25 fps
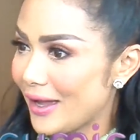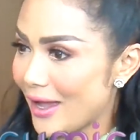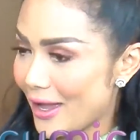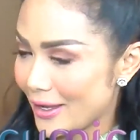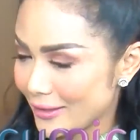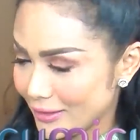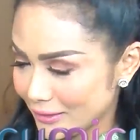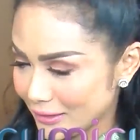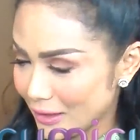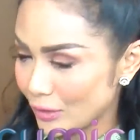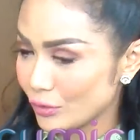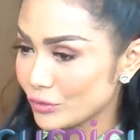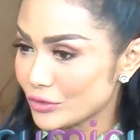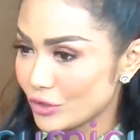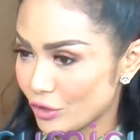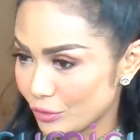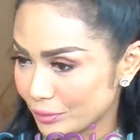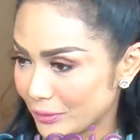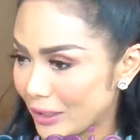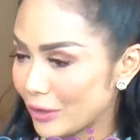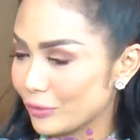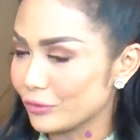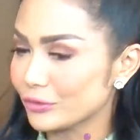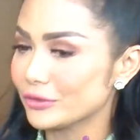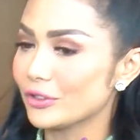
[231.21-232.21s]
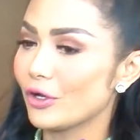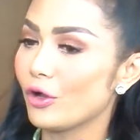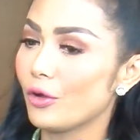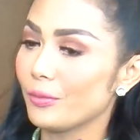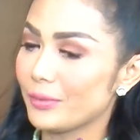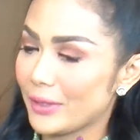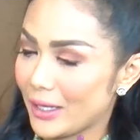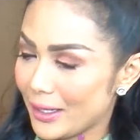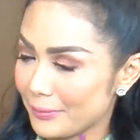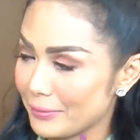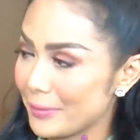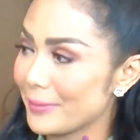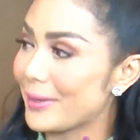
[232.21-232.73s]
ada tanggung jawab tanggung jawab
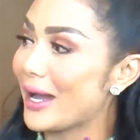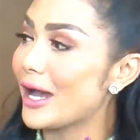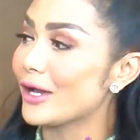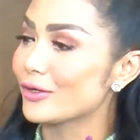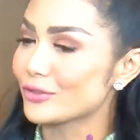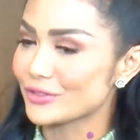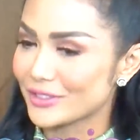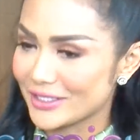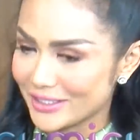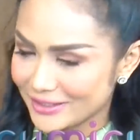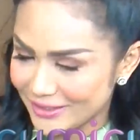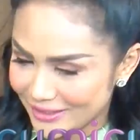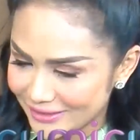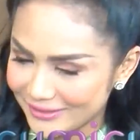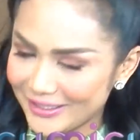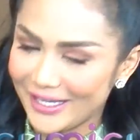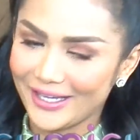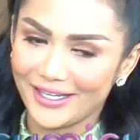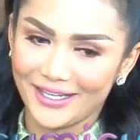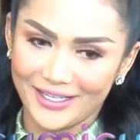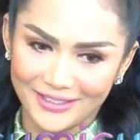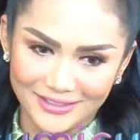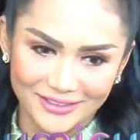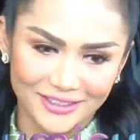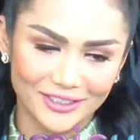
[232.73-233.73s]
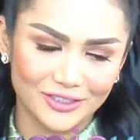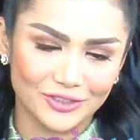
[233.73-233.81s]
yang memang harus diselesaikan.